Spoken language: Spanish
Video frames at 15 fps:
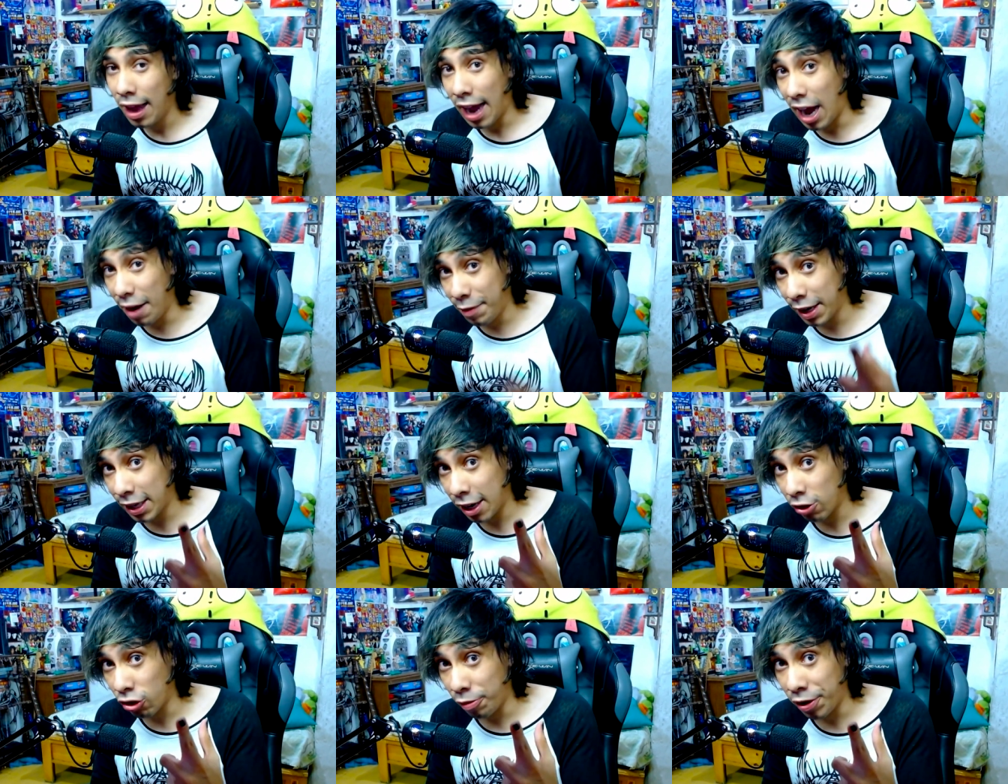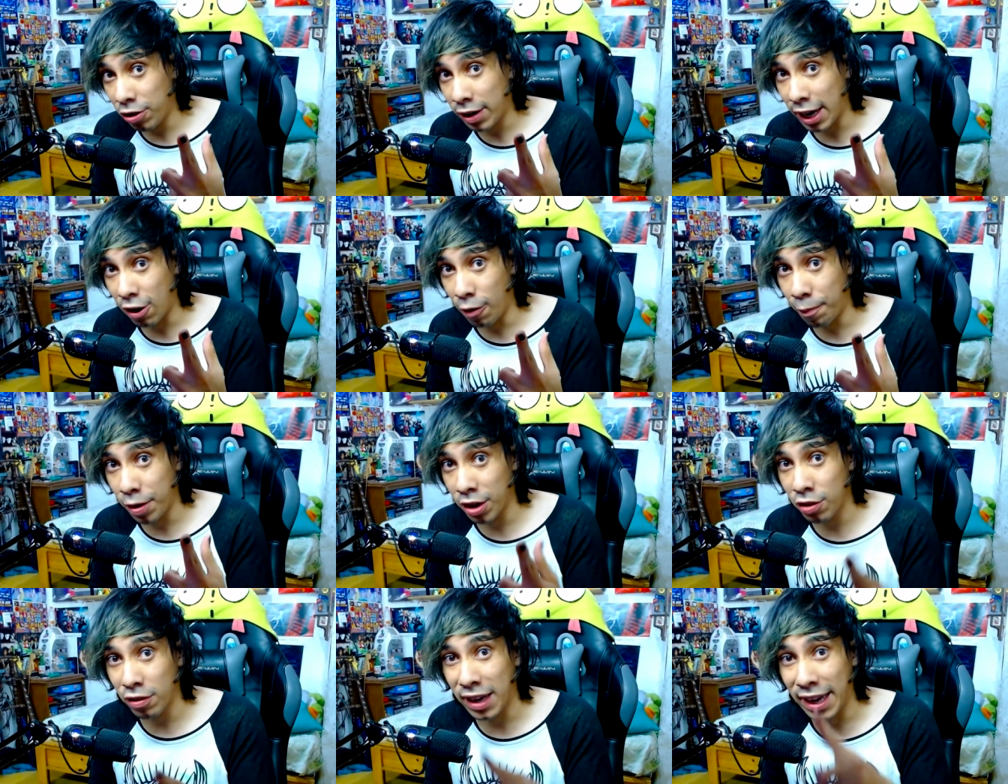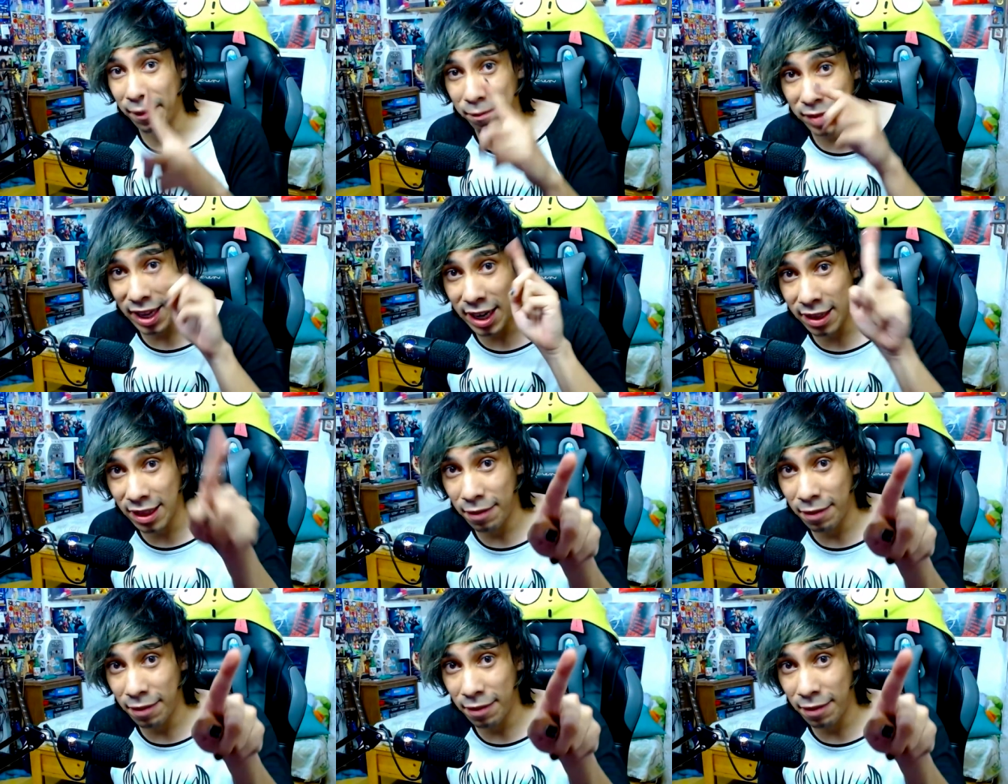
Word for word: Advierte a tu amigo que compró eso que tire esa